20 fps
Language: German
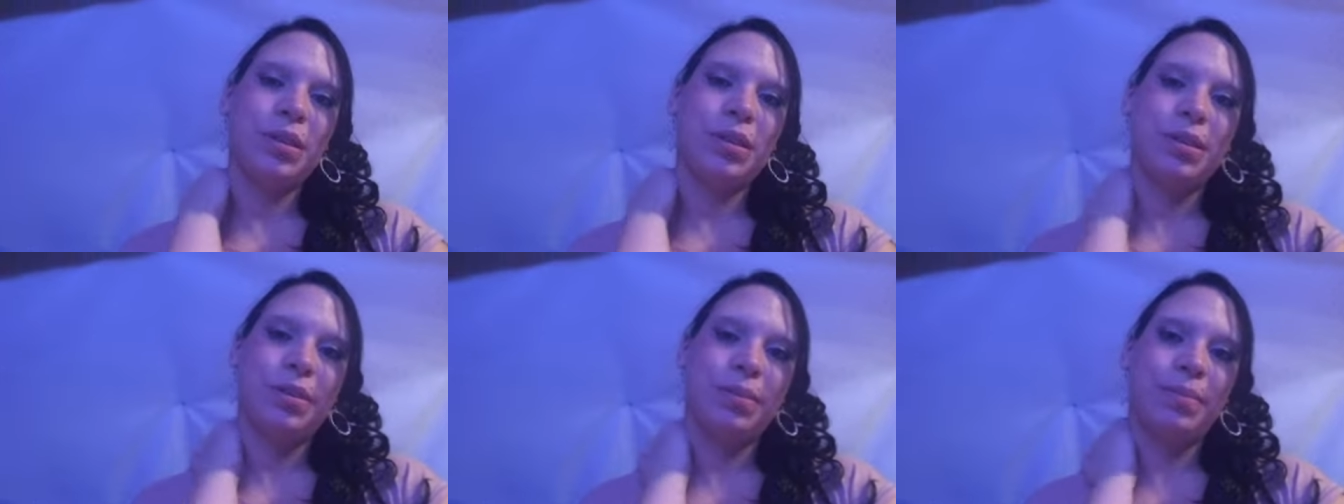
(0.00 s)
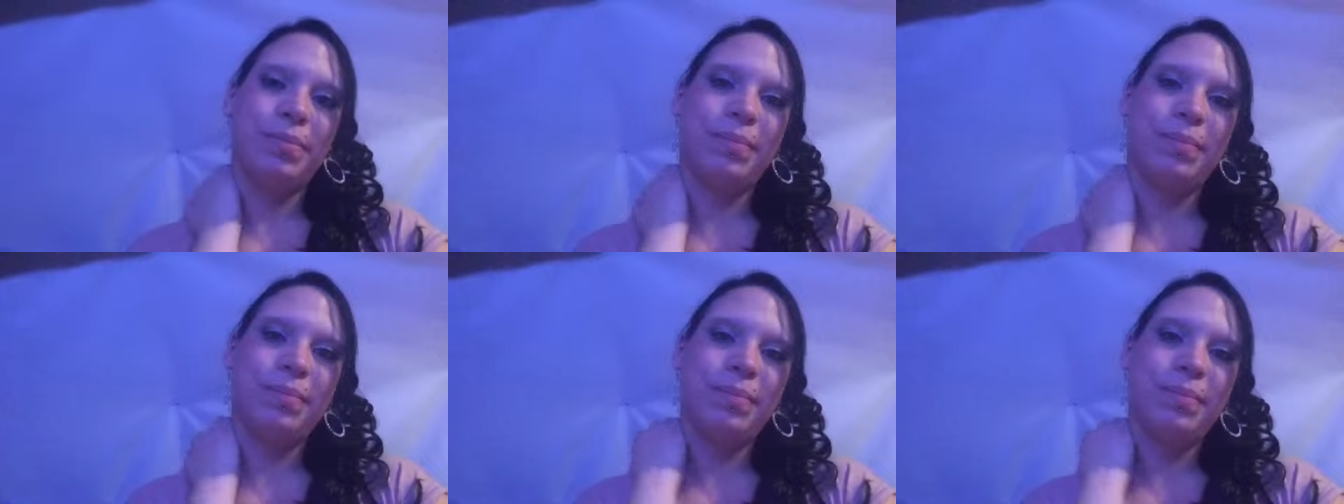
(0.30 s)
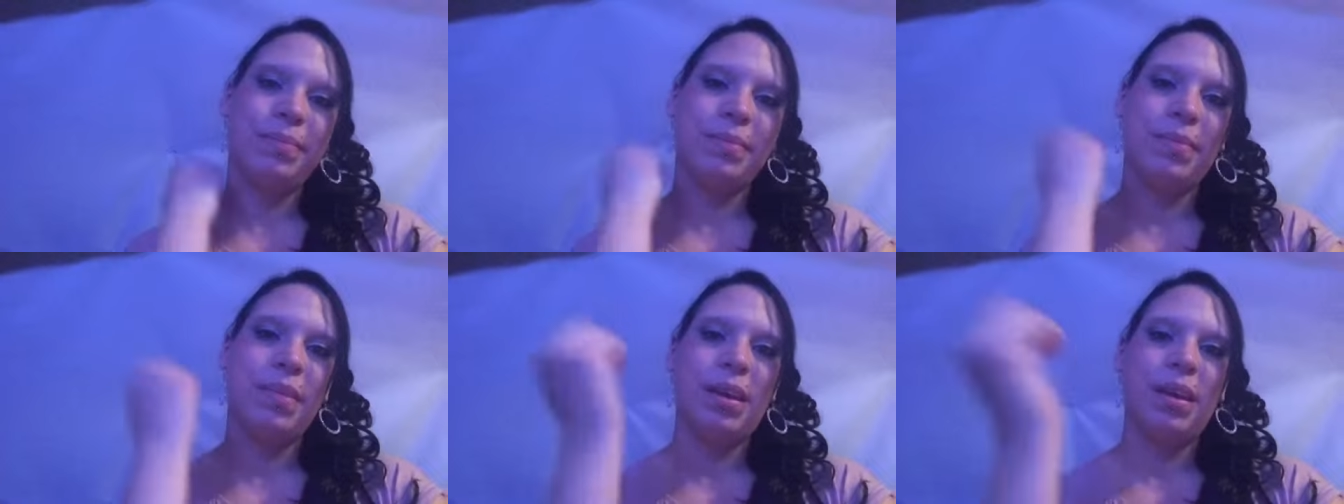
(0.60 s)
ähm,
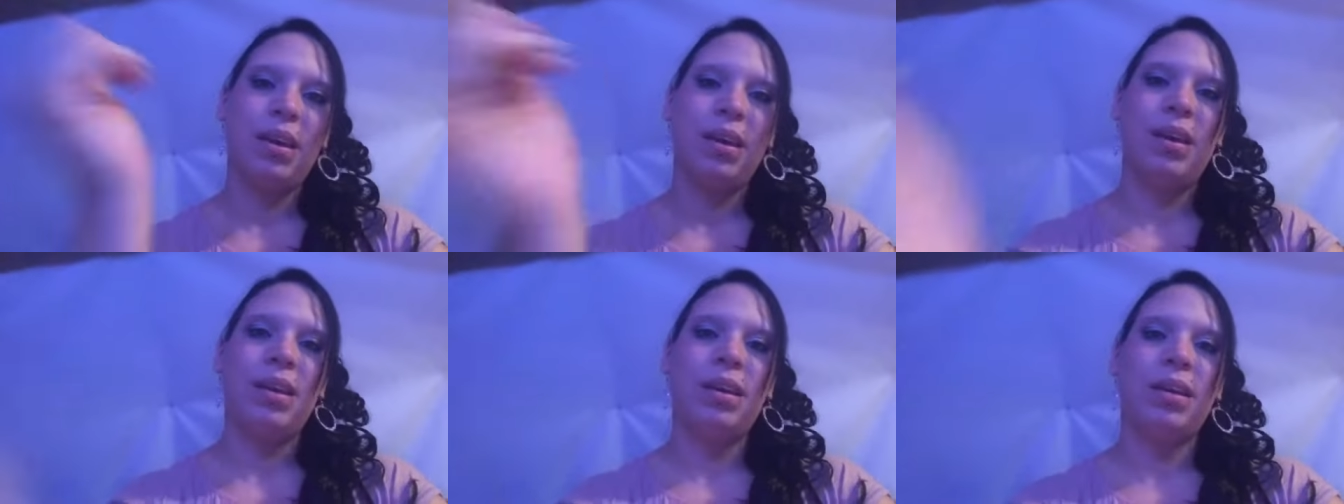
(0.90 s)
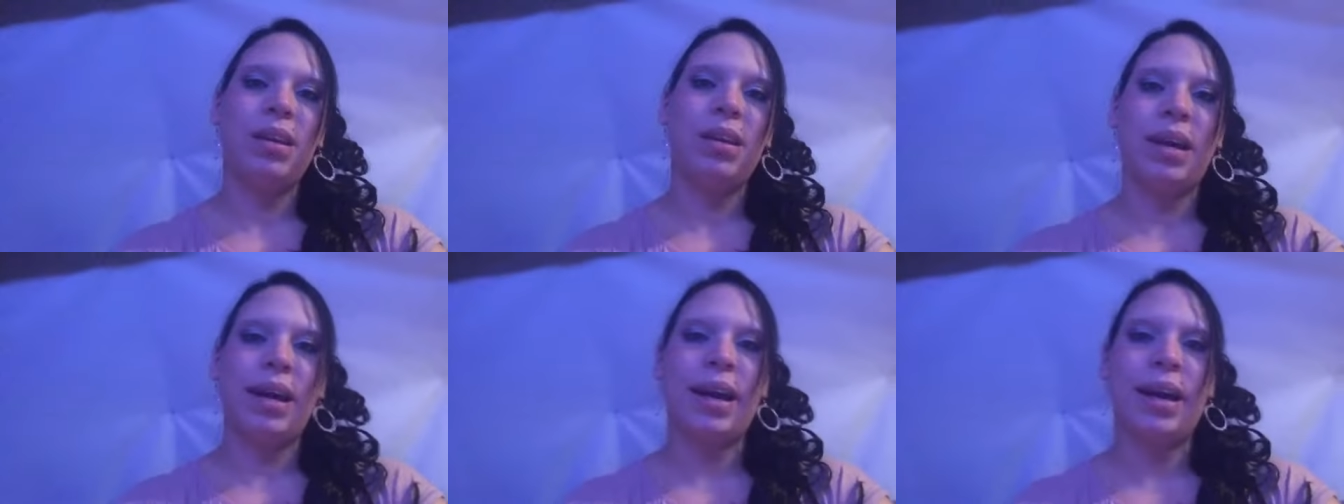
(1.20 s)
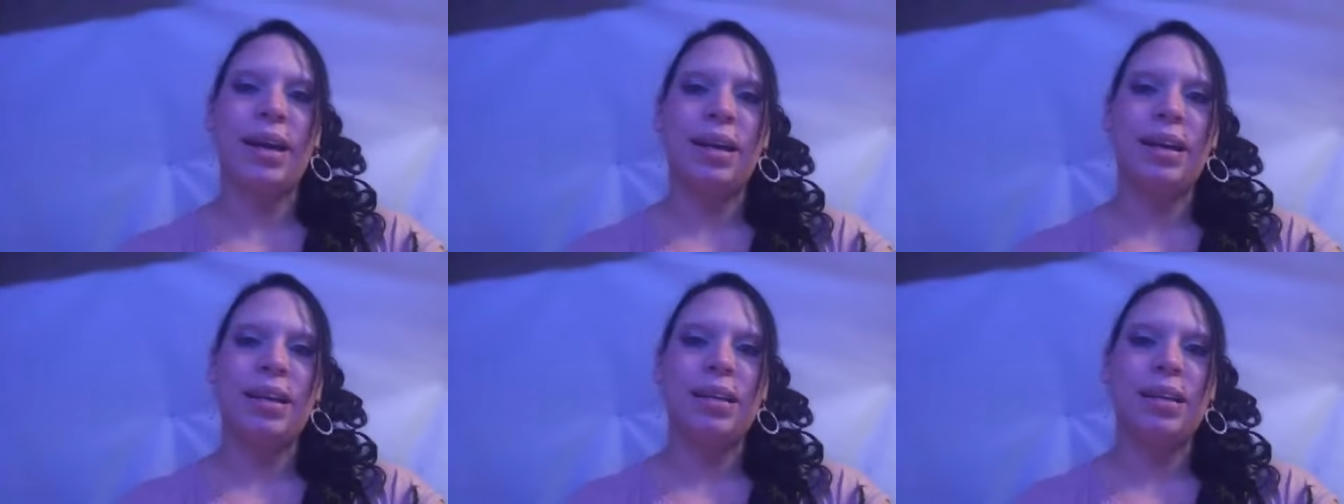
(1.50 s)

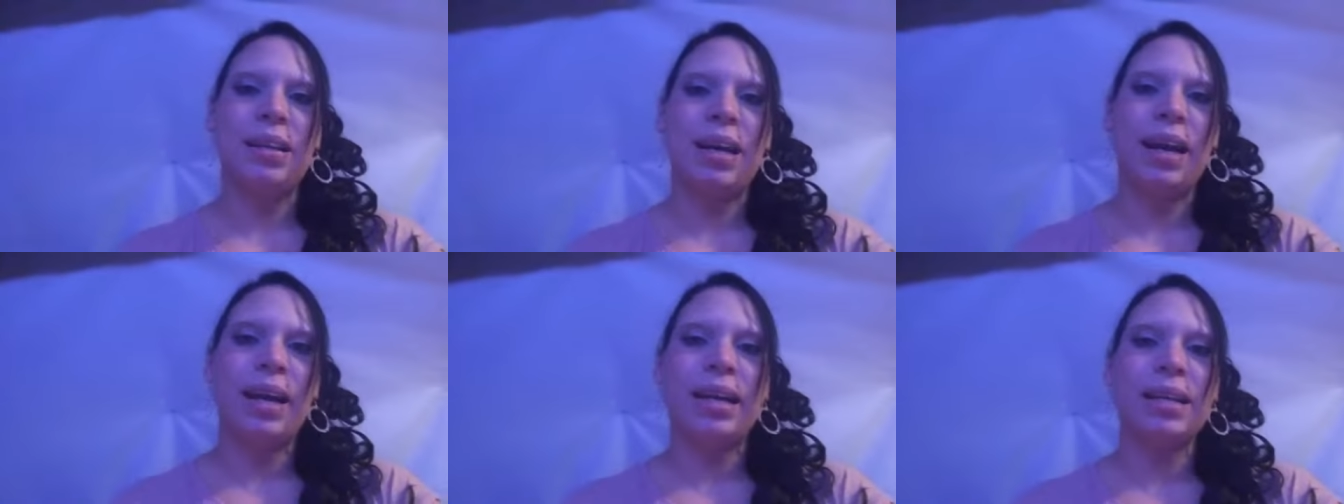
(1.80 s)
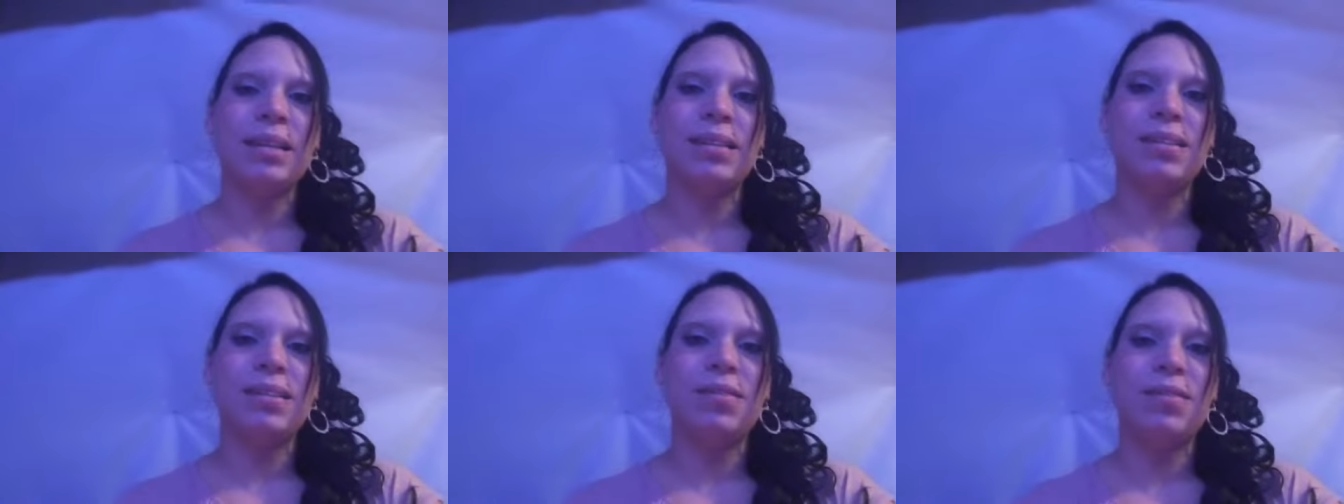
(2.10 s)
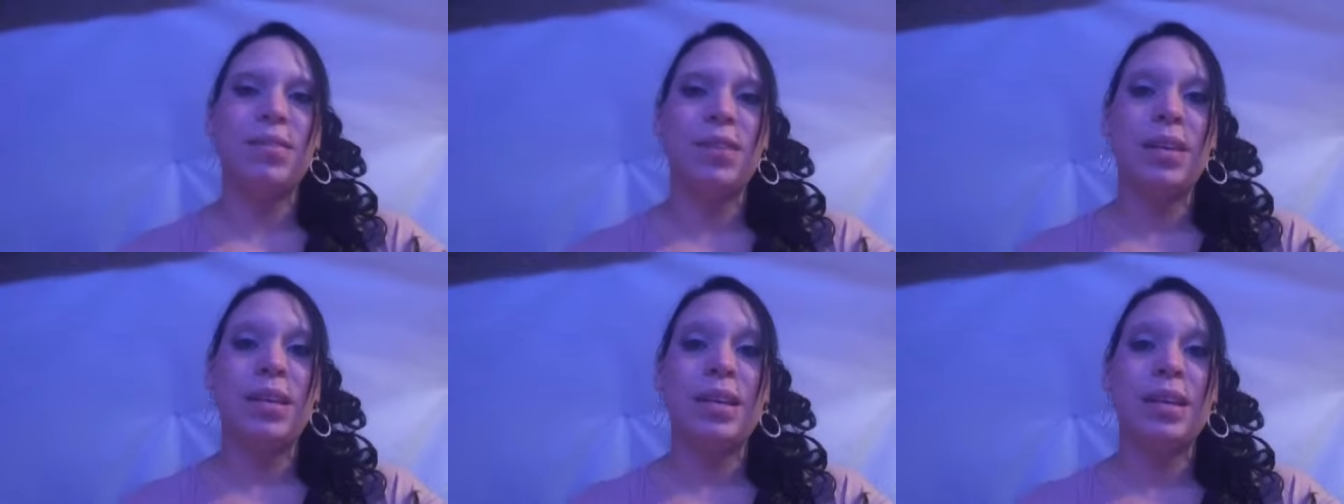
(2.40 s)
ja, leider sind
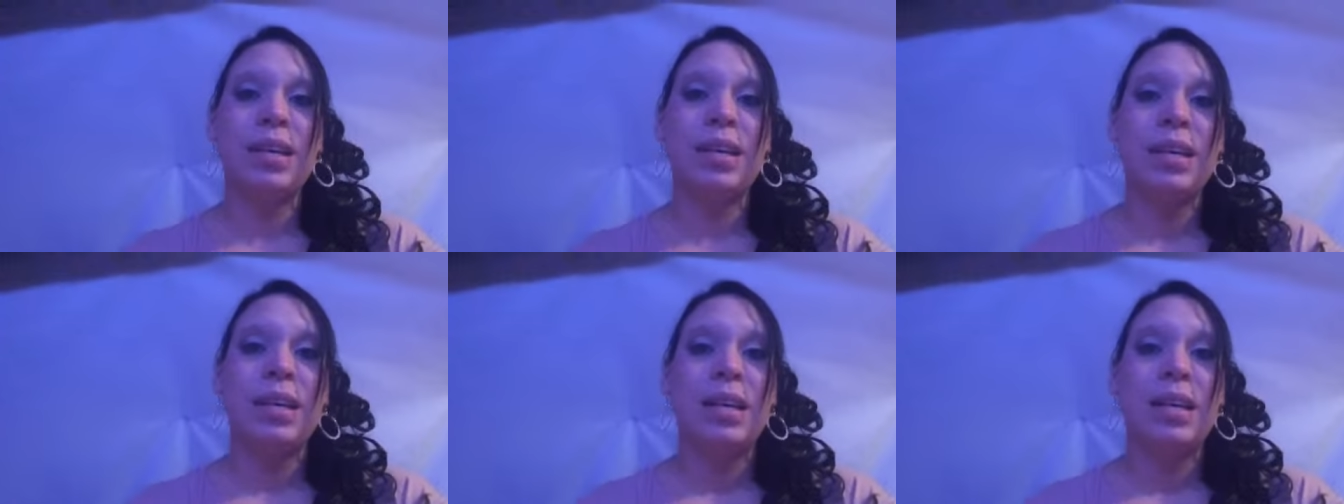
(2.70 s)
wir